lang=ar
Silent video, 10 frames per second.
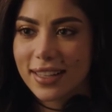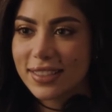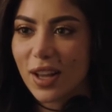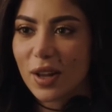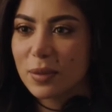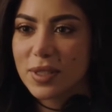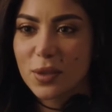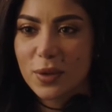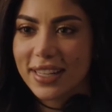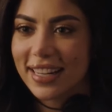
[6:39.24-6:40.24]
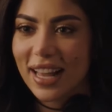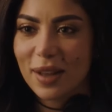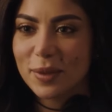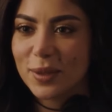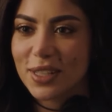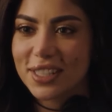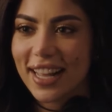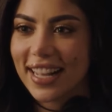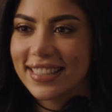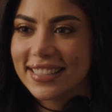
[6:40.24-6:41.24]
انت عرب السويركي اللي حبيته عشان
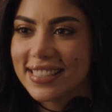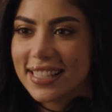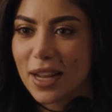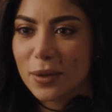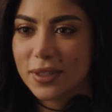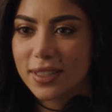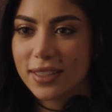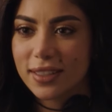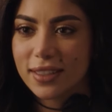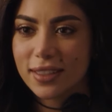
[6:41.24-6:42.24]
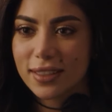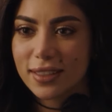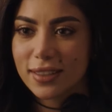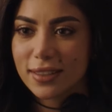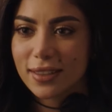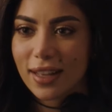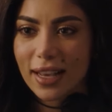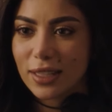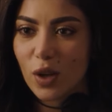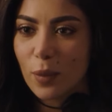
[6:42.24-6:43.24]
حاجات كتير قوي
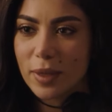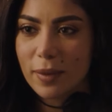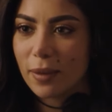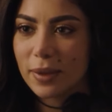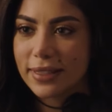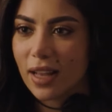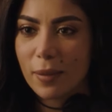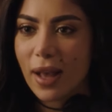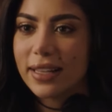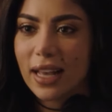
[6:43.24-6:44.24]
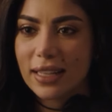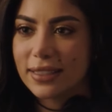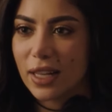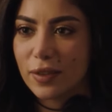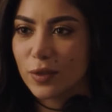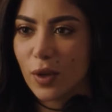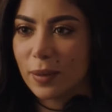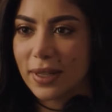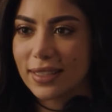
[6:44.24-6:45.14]
حاجات عمري ما قابلتها مع اي حد عرفته قبل